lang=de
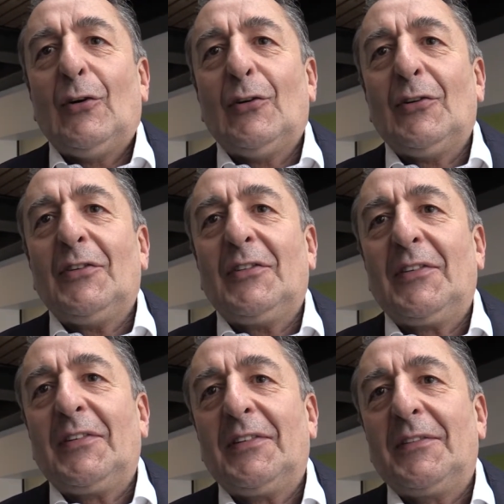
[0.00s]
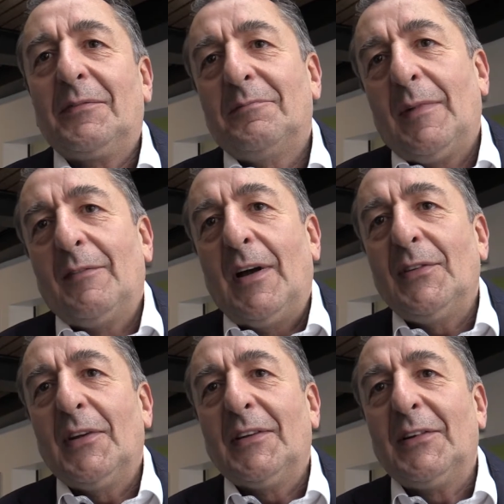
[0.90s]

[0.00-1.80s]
Und man weiß ja,